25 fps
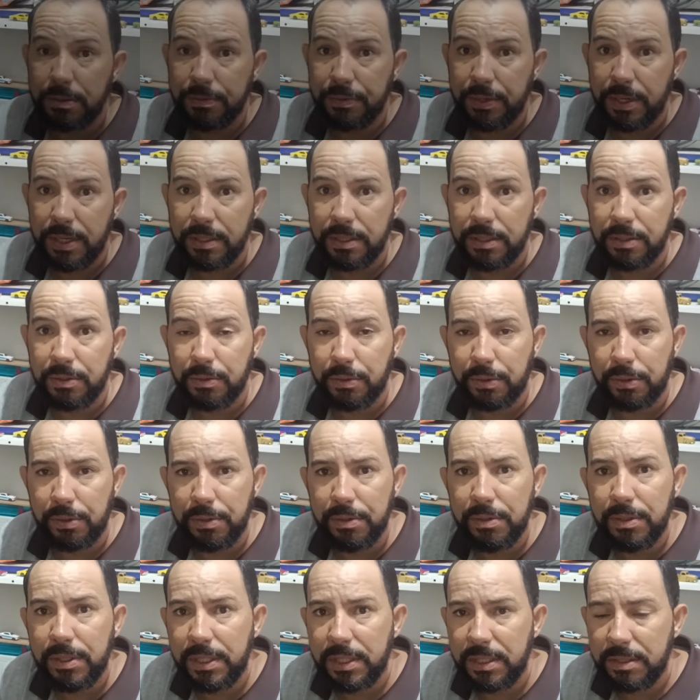não fazem
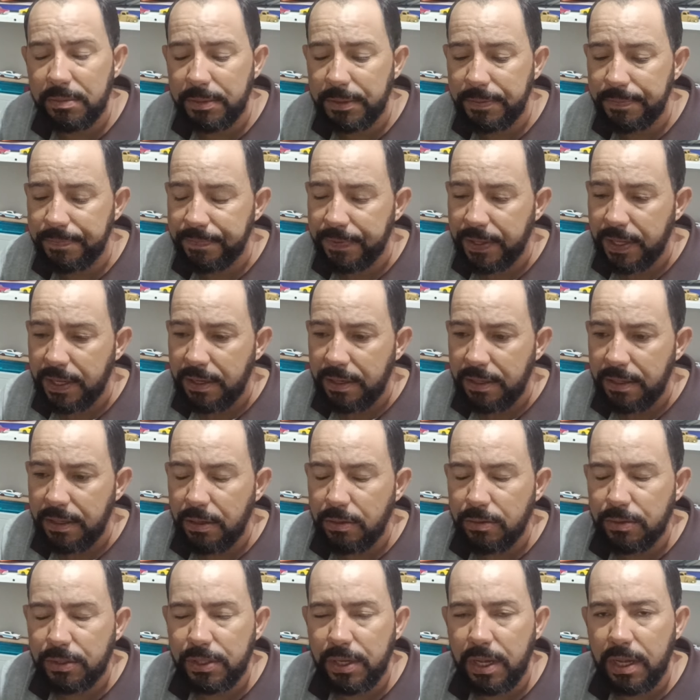cronograma,
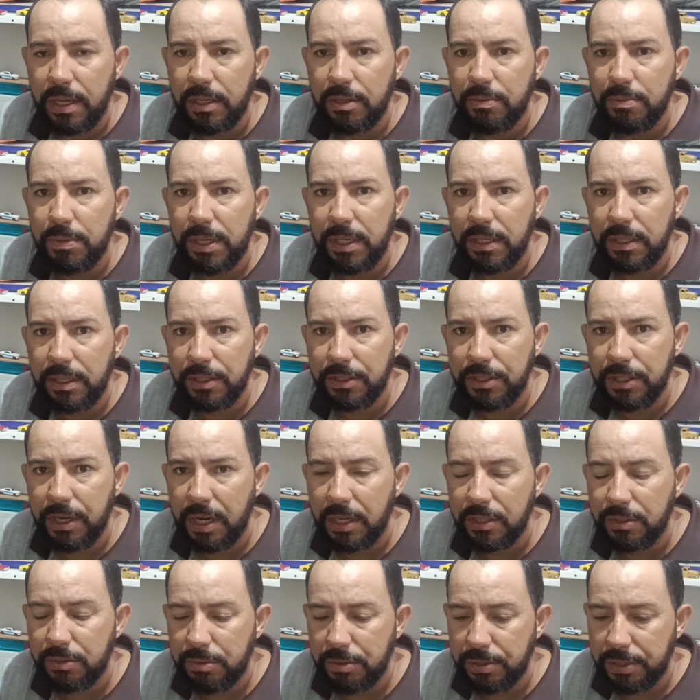não seguem uma linha de
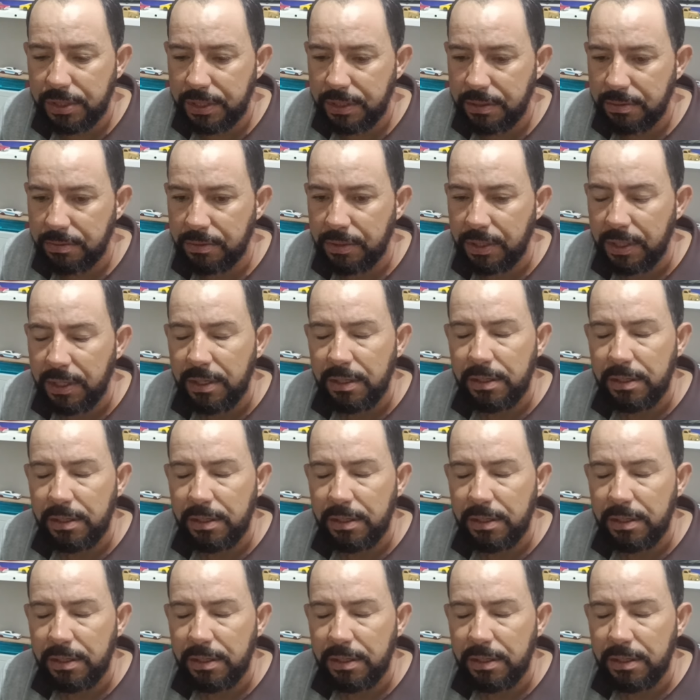raciocínio,